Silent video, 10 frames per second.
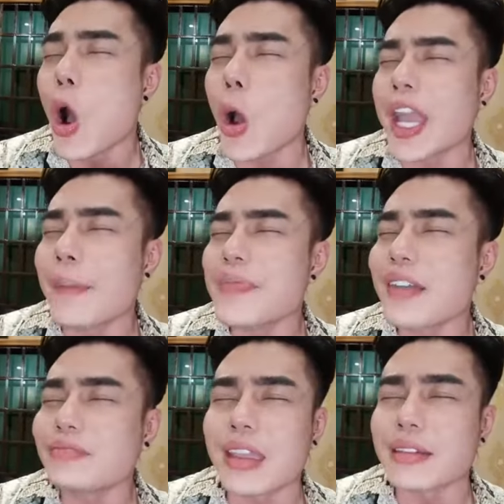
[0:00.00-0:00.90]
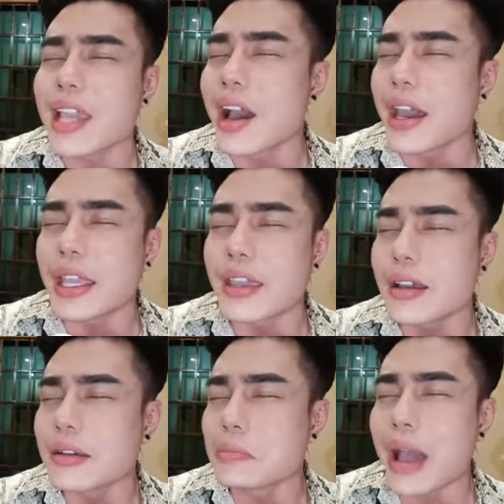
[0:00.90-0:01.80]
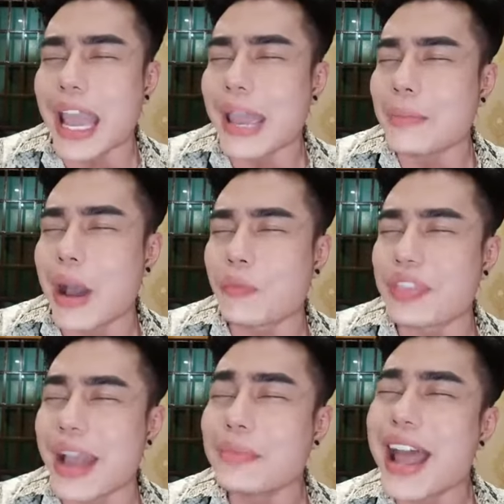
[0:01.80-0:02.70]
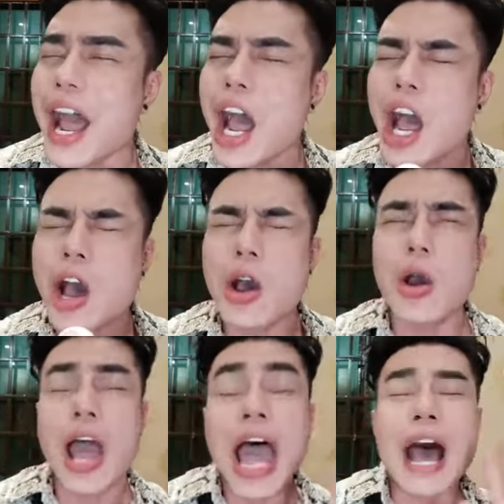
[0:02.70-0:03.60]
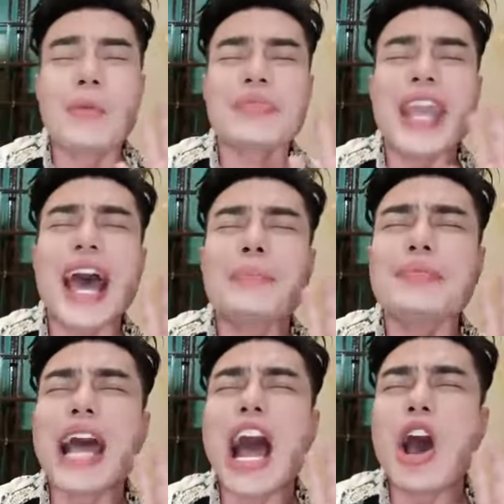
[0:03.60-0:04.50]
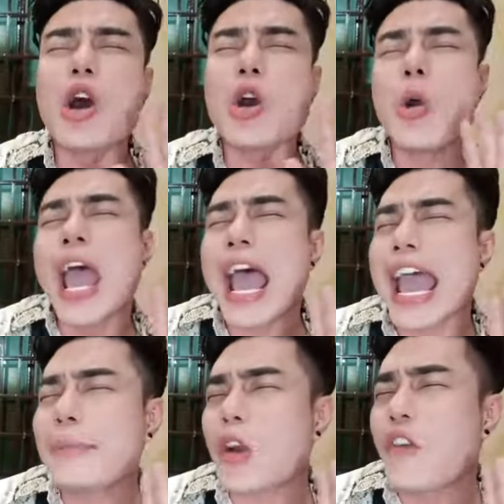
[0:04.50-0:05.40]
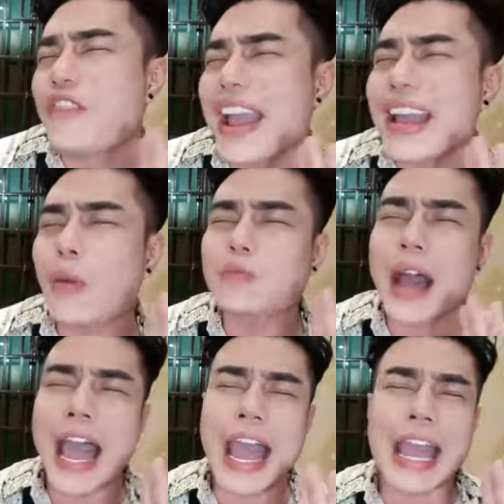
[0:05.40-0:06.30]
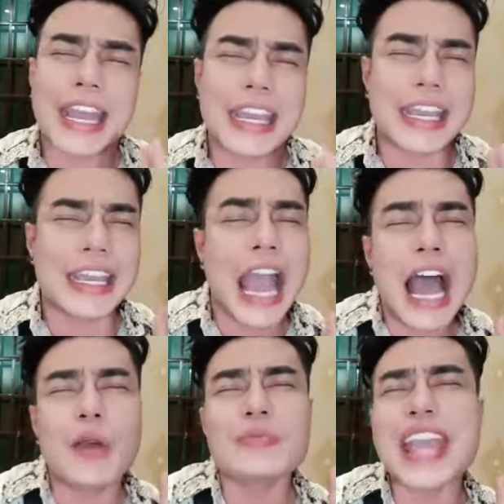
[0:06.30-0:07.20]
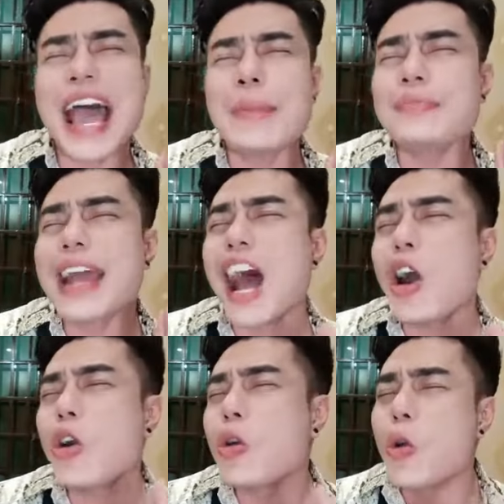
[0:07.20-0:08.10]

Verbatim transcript: ôi hấp dẫn tuyệt vời nhưng mà em không dám đâu không dám đâu em còn phải học bài không dám đâu